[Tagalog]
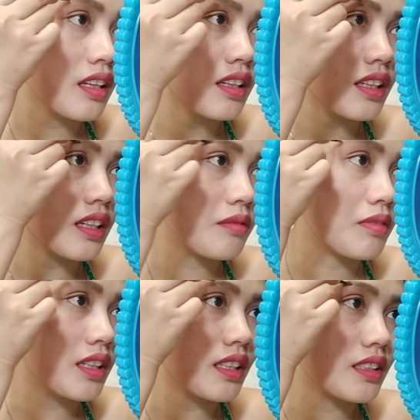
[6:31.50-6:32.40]

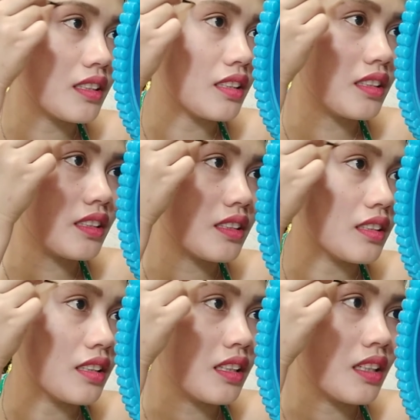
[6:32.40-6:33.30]
Ayan mga sis.
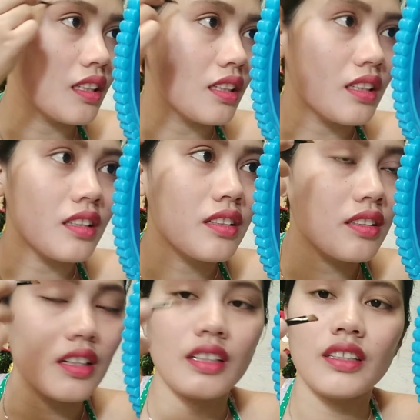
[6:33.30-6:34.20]

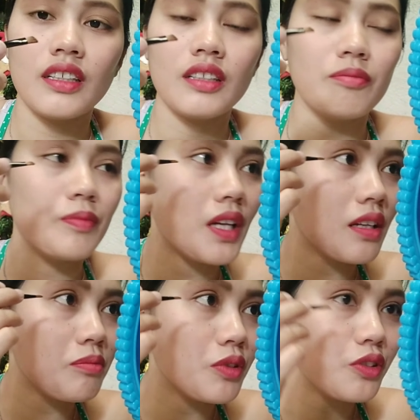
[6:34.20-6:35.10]
Ayan,
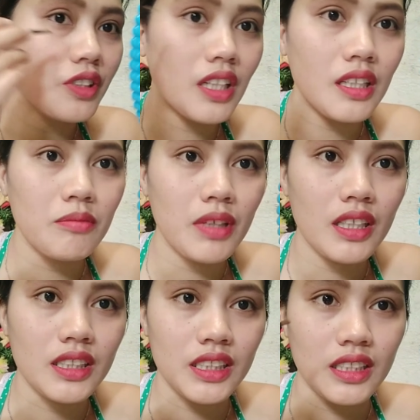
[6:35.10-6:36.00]
para po kunyari
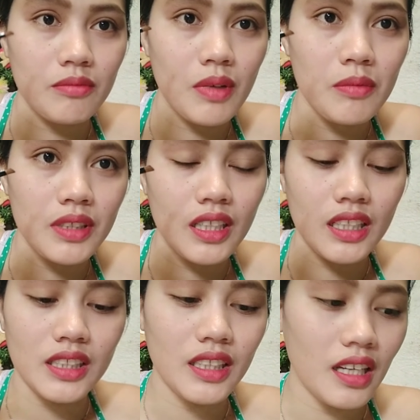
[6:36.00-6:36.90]
mga sis,
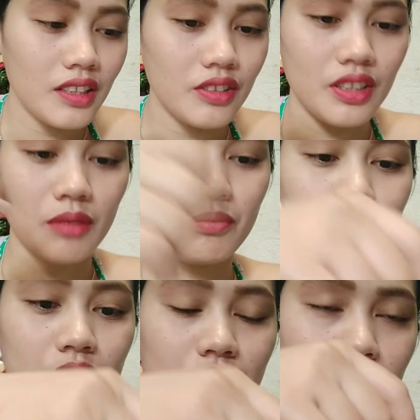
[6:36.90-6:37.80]
nagmamadali tayo.
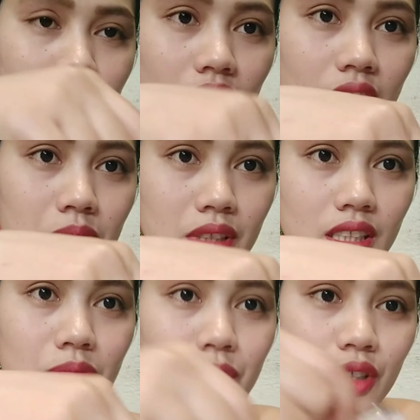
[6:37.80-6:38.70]
Tapos yun,
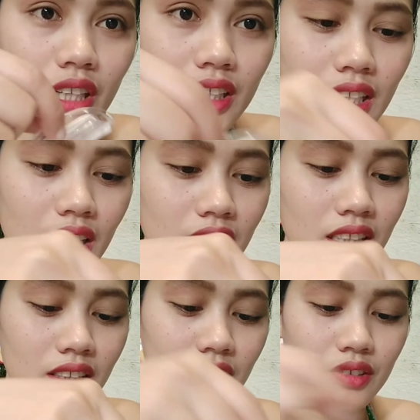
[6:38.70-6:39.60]
gagamitin po lang
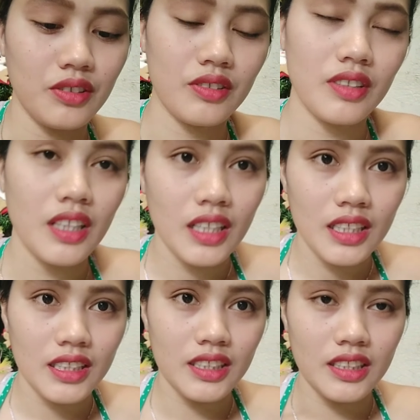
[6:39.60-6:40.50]
natin to yung
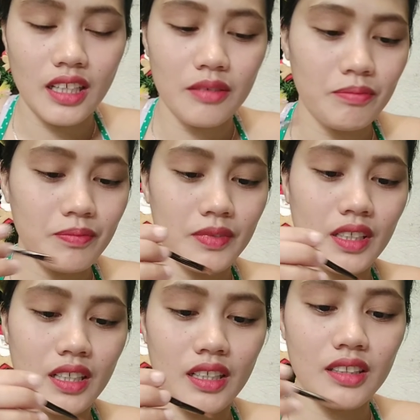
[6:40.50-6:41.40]
stamp
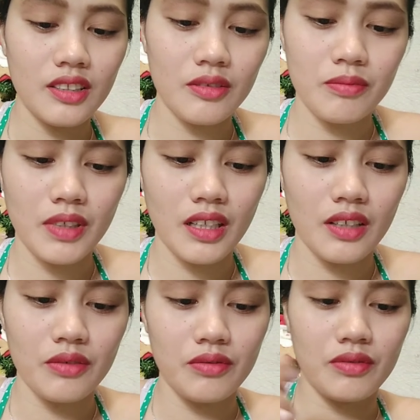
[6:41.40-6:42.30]

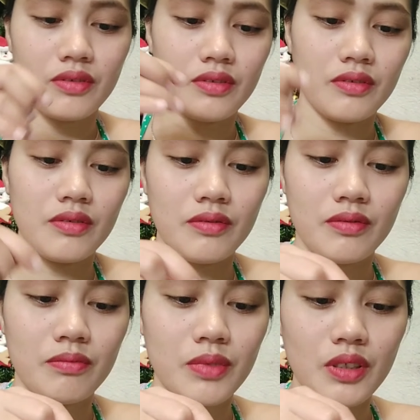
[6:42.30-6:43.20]
brow.
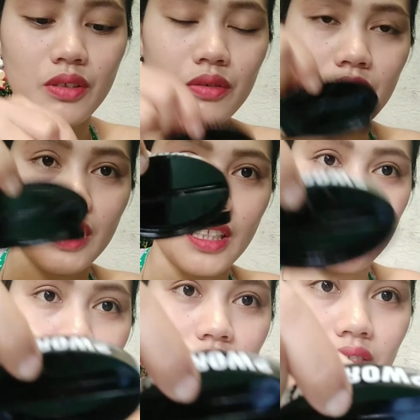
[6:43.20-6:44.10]
Bro, ayan.